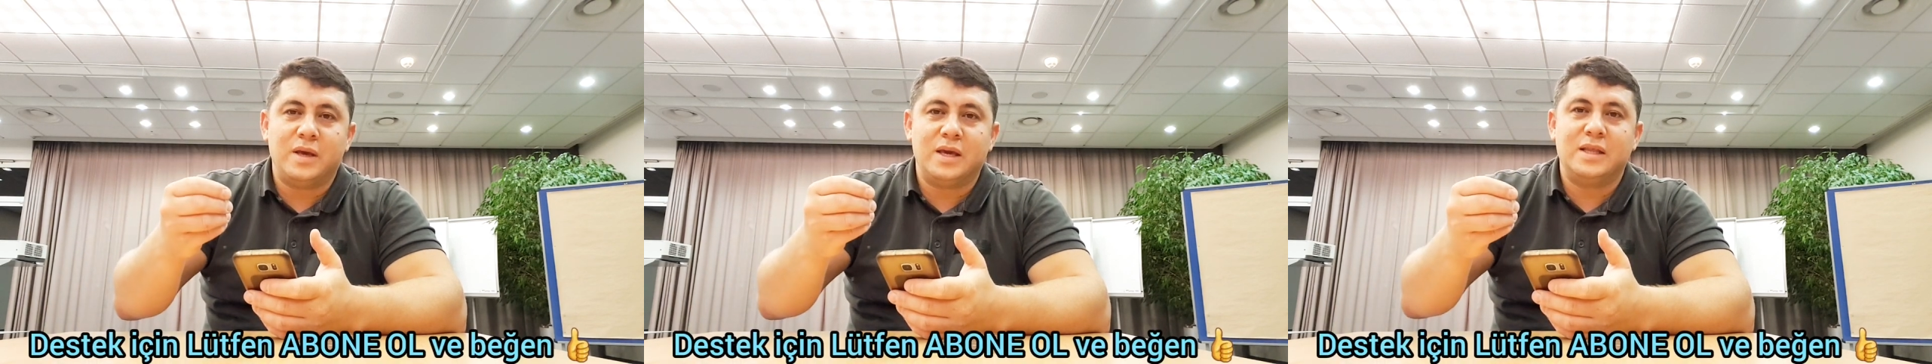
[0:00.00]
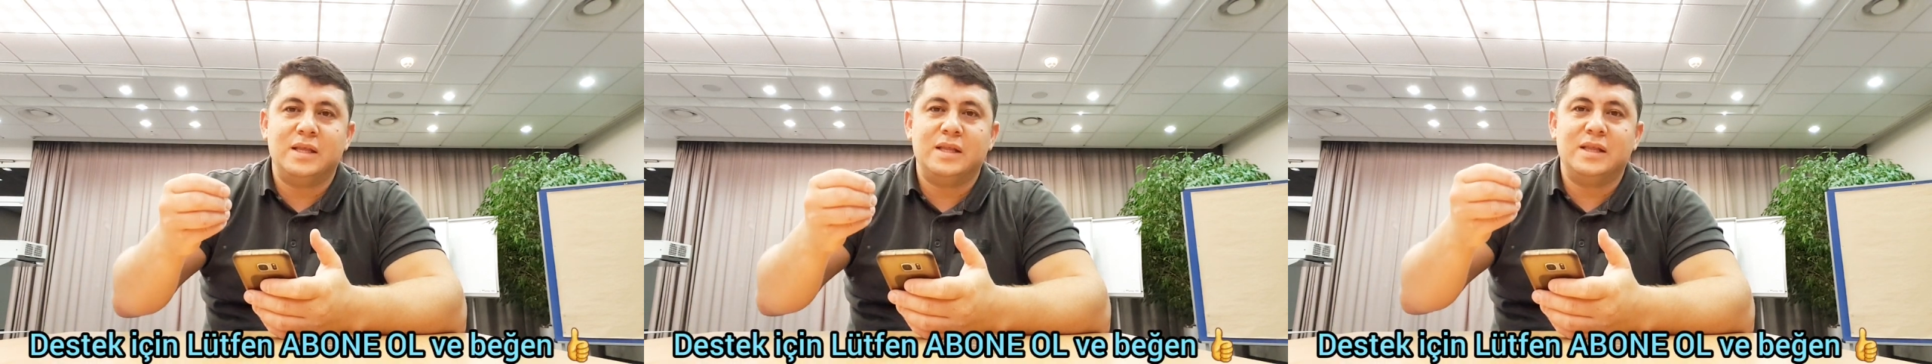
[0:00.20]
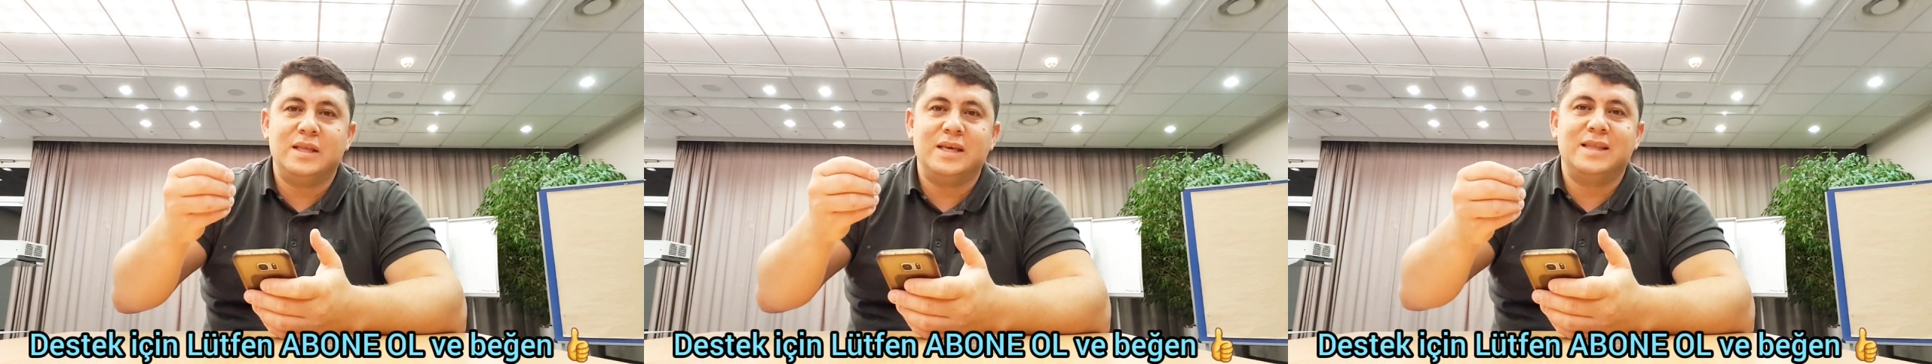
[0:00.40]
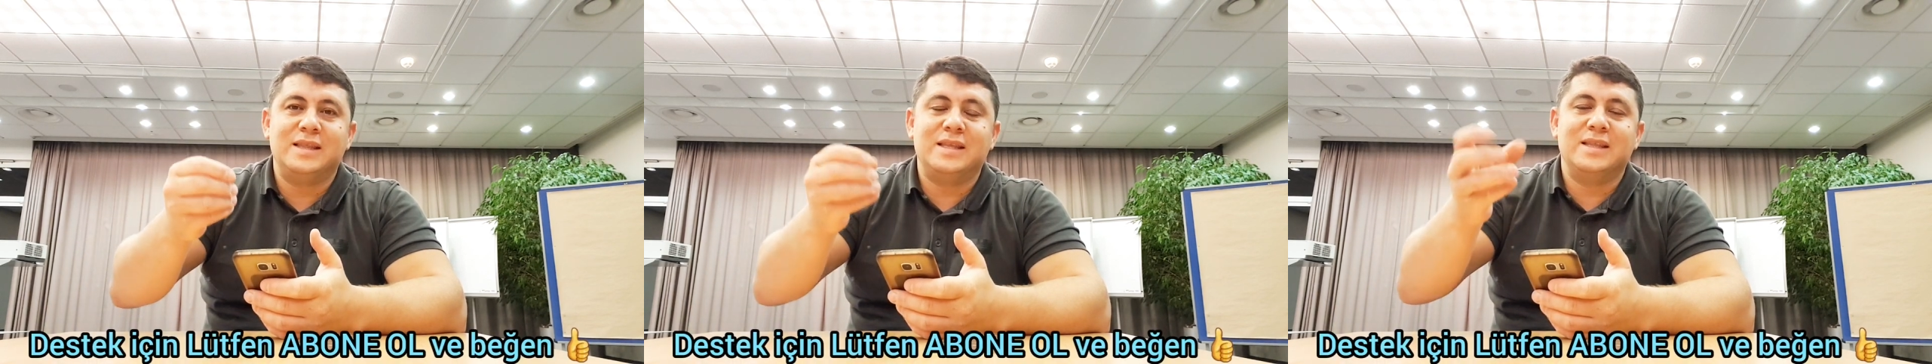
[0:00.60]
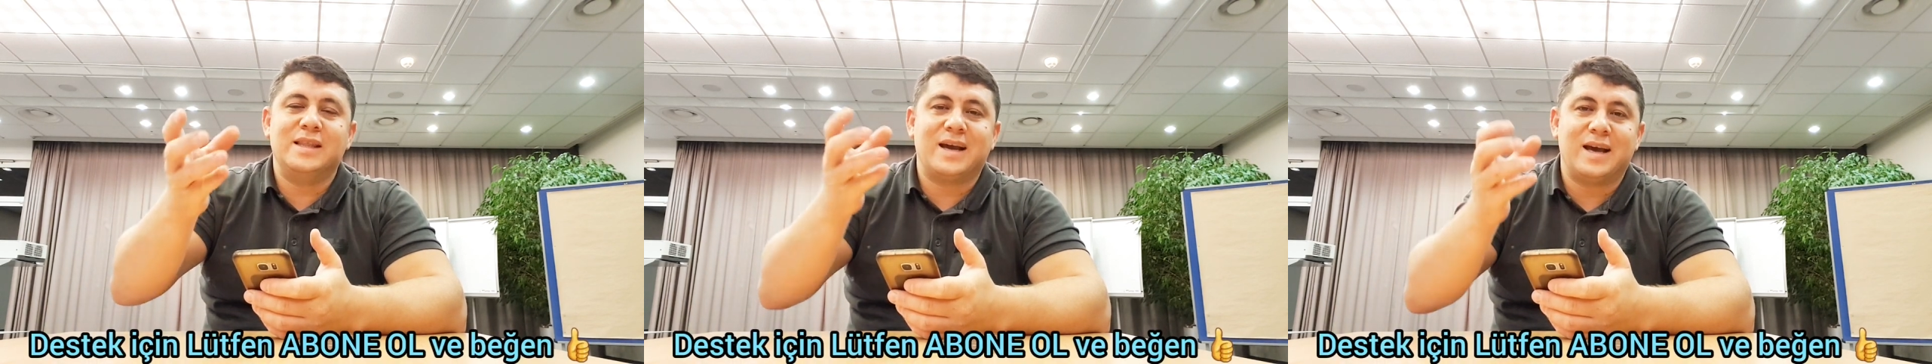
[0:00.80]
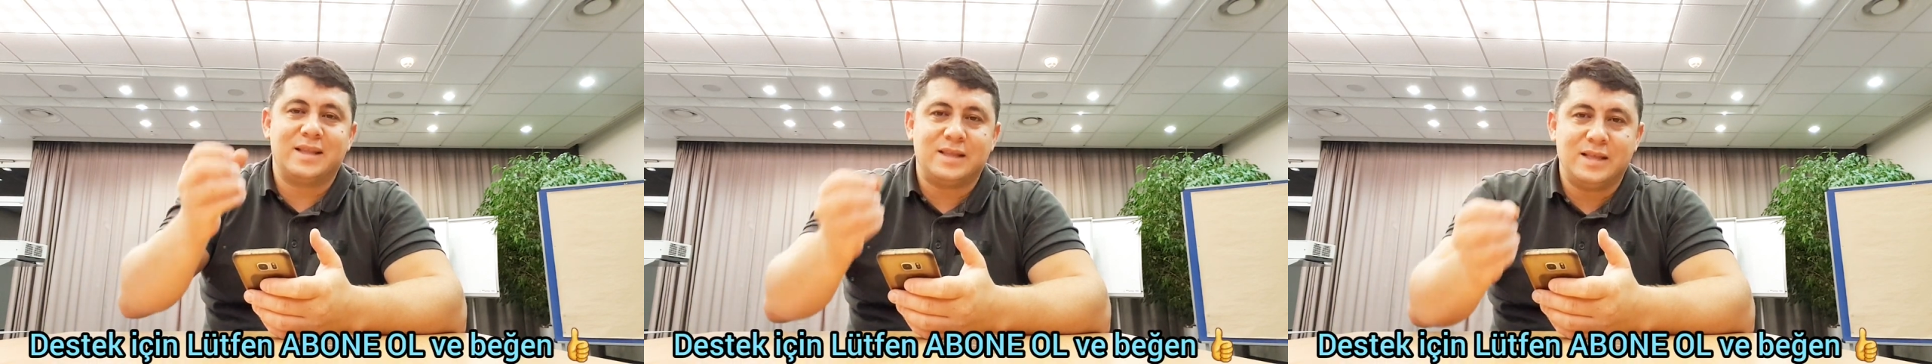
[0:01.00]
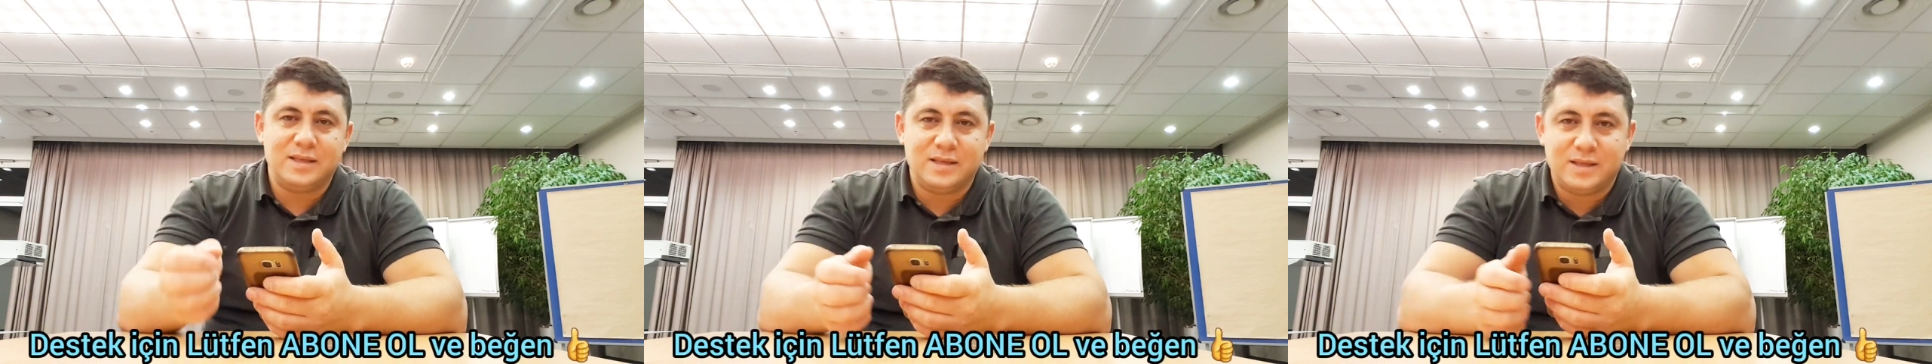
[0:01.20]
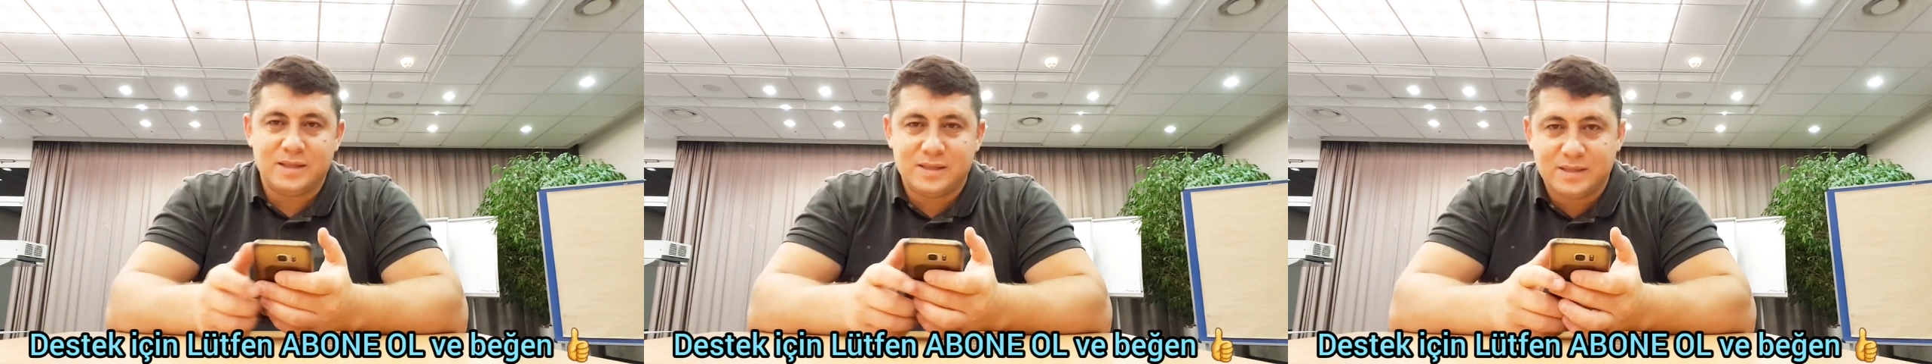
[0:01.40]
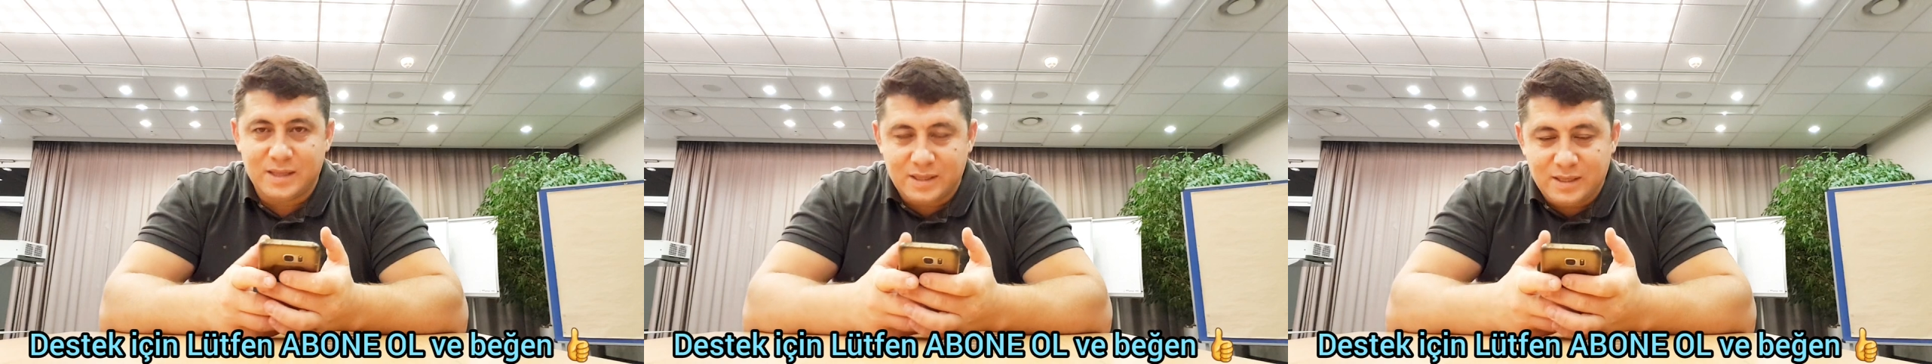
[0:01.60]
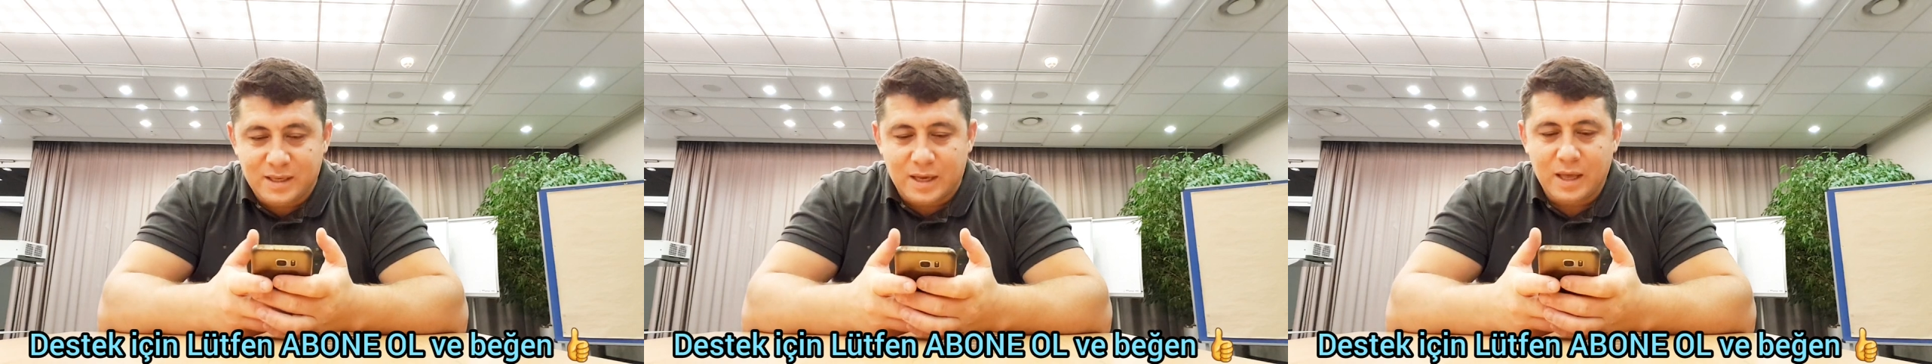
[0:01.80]
gittiğinde katledildi
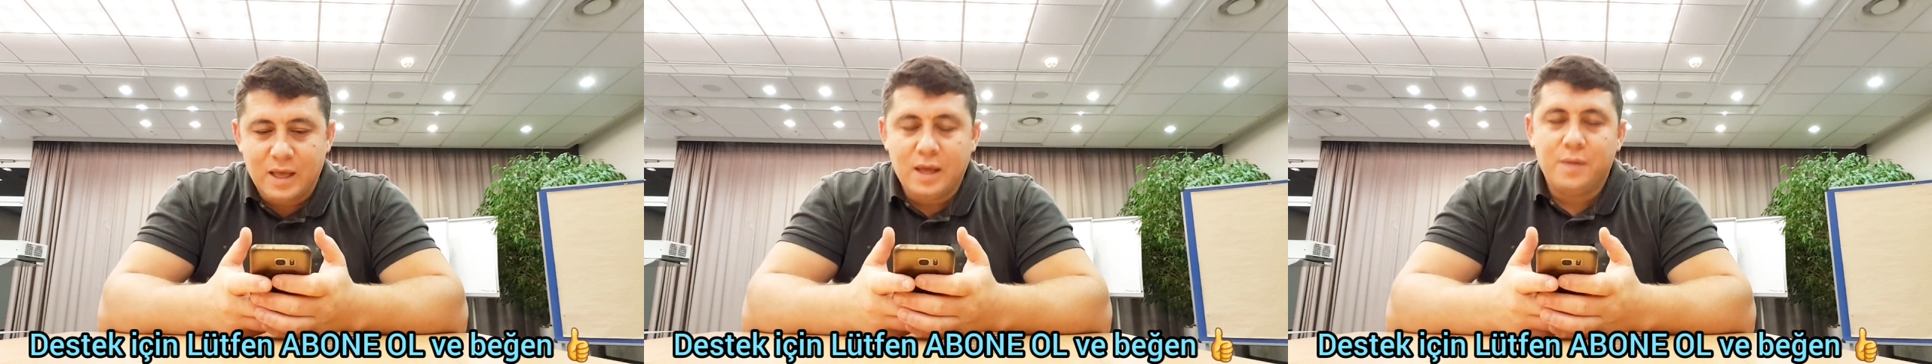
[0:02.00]
dedi ya.